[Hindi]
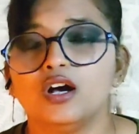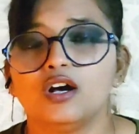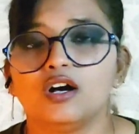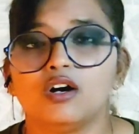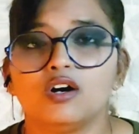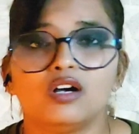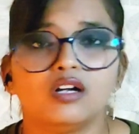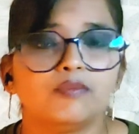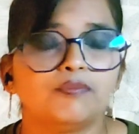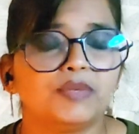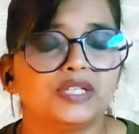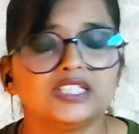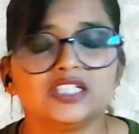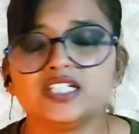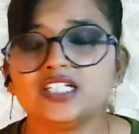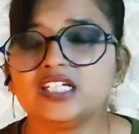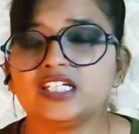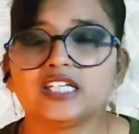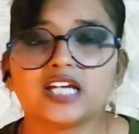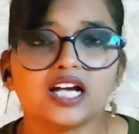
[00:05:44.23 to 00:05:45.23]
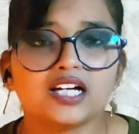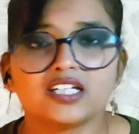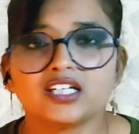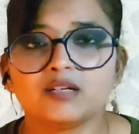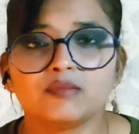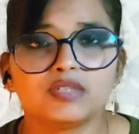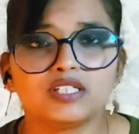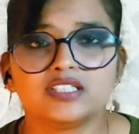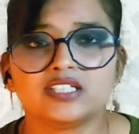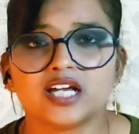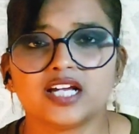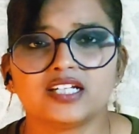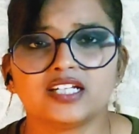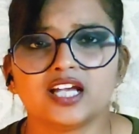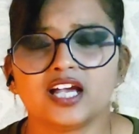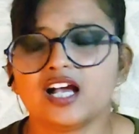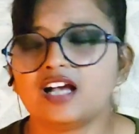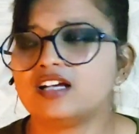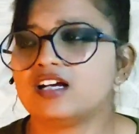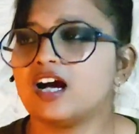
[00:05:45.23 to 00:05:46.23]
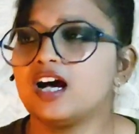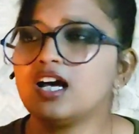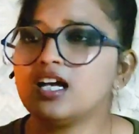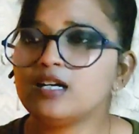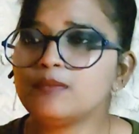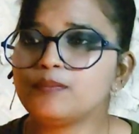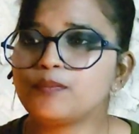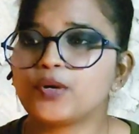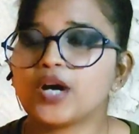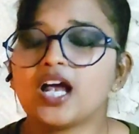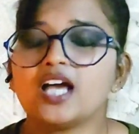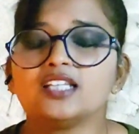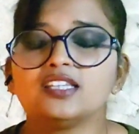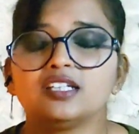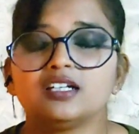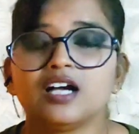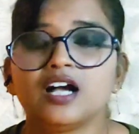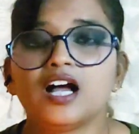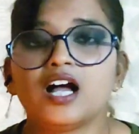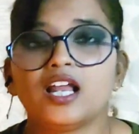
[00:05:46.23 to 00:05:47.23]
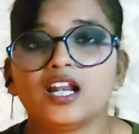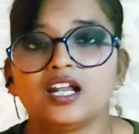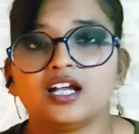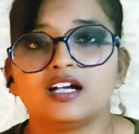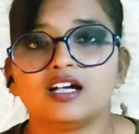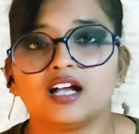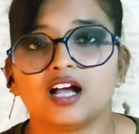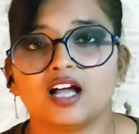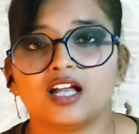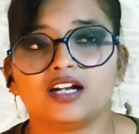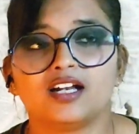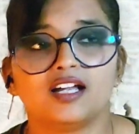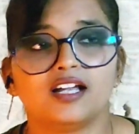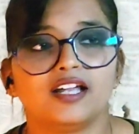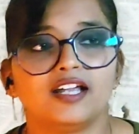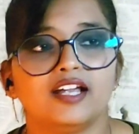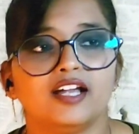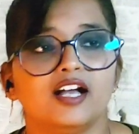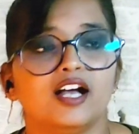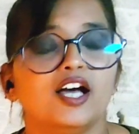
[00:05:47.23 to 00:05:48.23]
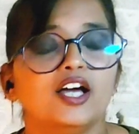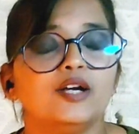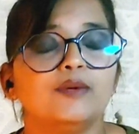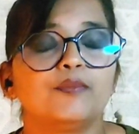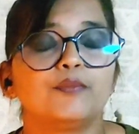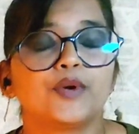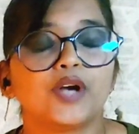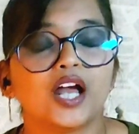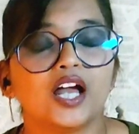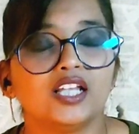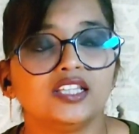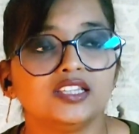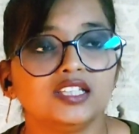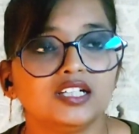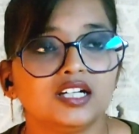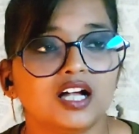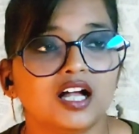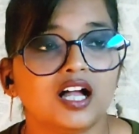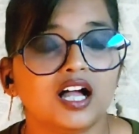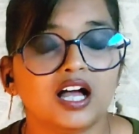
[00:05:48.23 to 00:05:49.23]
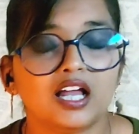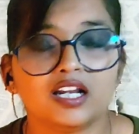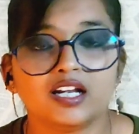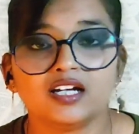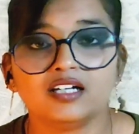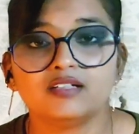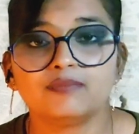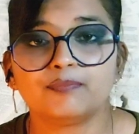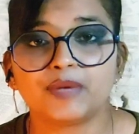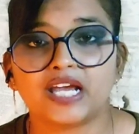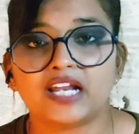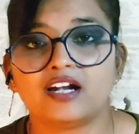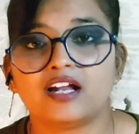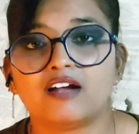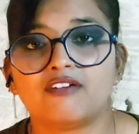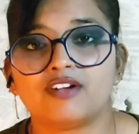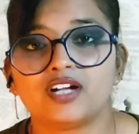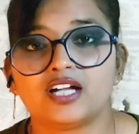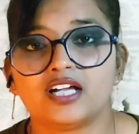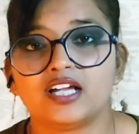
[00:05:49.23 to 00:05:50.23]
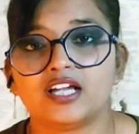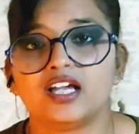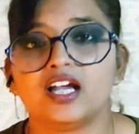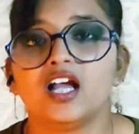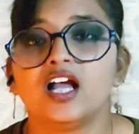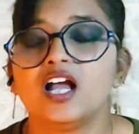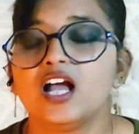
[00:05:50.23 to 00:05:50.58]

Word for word: और पता नहीं क्या क्या मिल जाएंगे हर प्रांत का अलग खाना है हर प्रांत का अलग पहनावा है